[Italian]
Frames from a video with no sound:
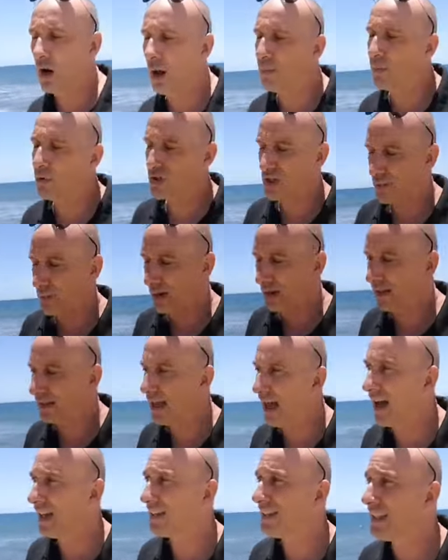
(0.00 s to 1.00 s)
la
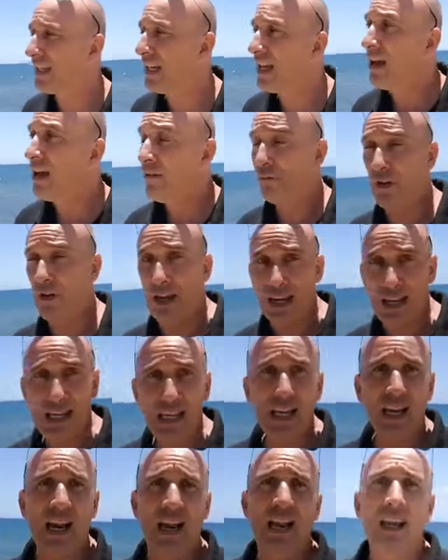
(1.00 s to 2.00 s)
possibilità di
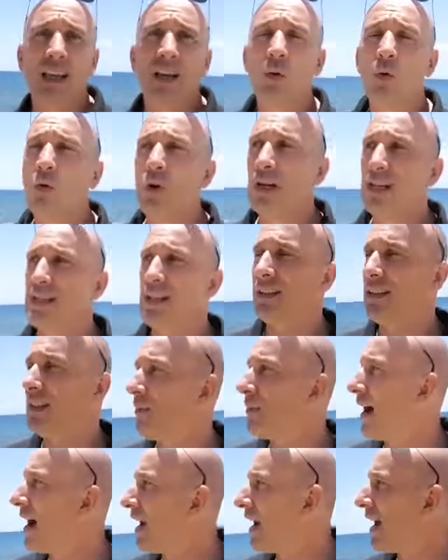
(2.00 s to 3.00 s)
venire una
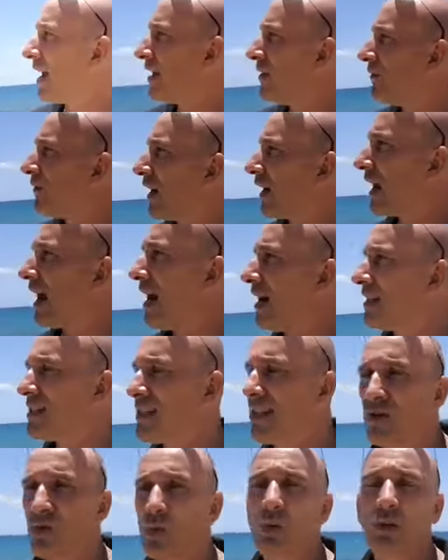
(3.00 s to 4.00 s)
settimana in
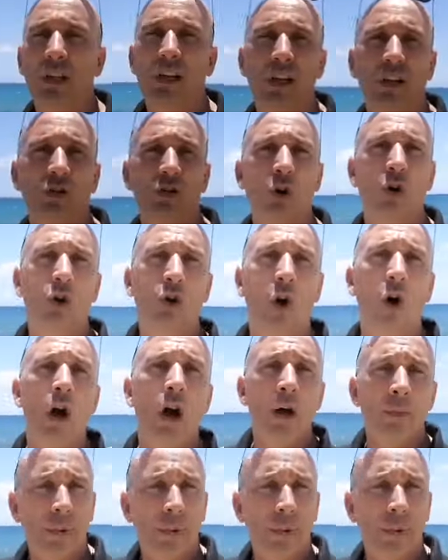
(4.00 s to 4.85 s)
vacanza sul territorio